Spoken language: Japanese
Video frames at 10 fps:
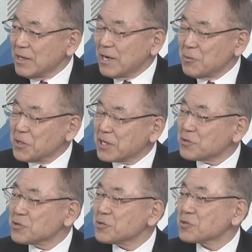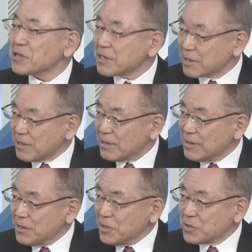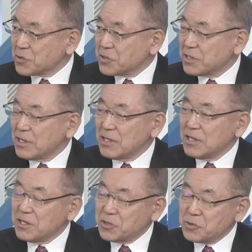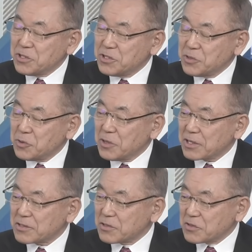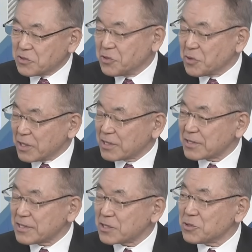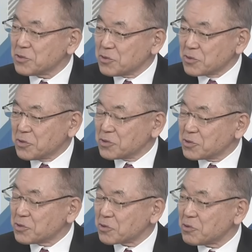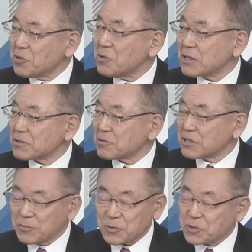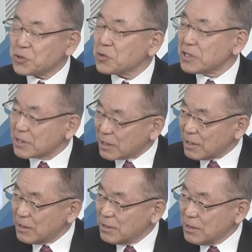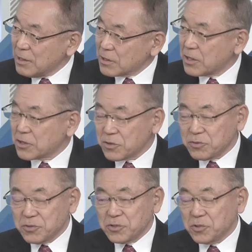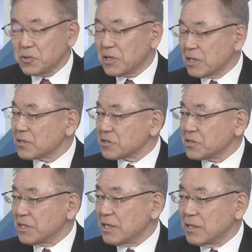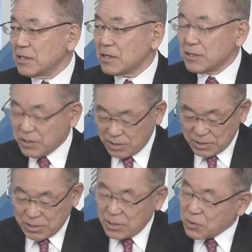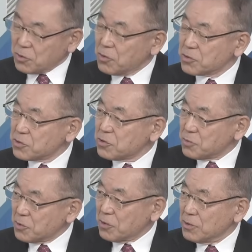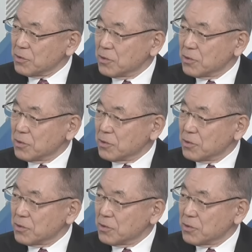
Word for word: アメリカの日本叩き、そして異常に日本が強かった産業競争力を弱くするための超円高、結局日本からですね円高で工場も、